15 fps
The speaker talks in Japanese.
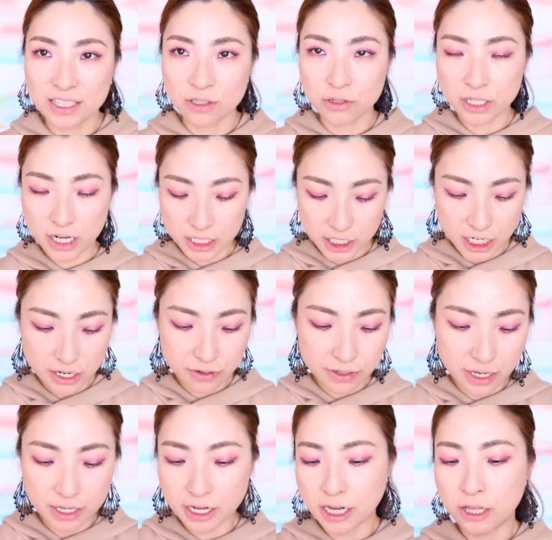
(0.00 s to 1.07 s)
そしたらチーク
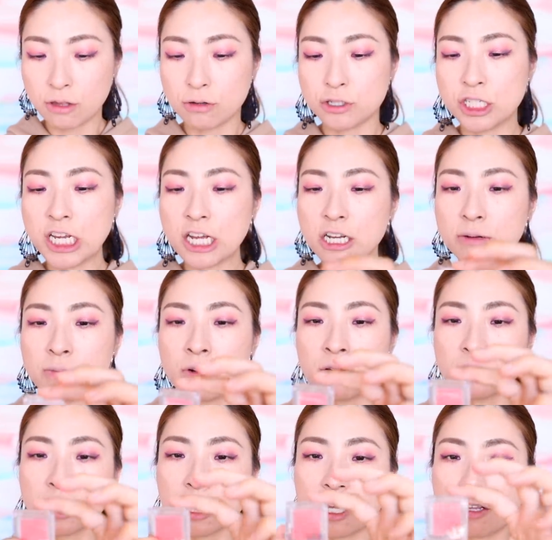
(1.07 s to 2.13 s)
なんだけどチーク
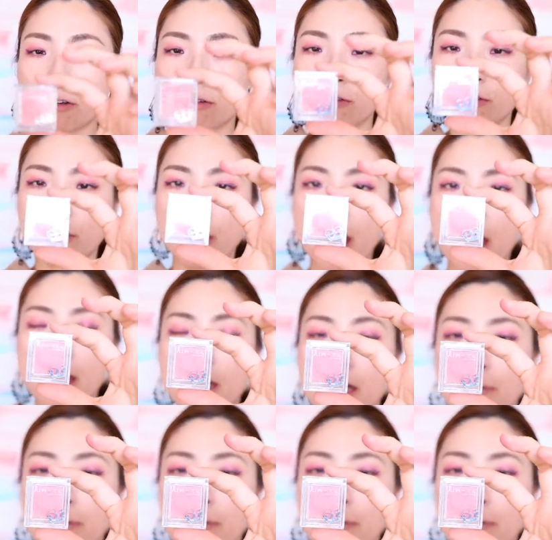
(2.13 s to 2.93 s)
もさっきのこのね